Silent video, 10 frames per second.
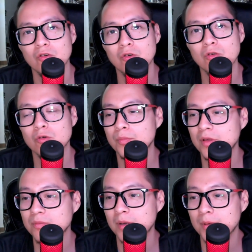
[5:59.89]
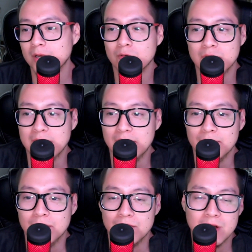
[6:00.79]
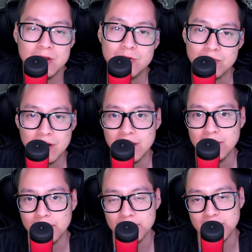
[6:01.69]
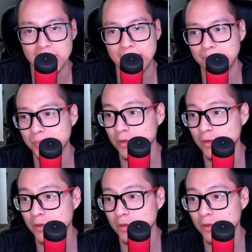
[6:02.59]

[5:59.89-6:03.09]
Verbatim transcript: o lo ocupas para ver contenido cringe o cualquier cosilla.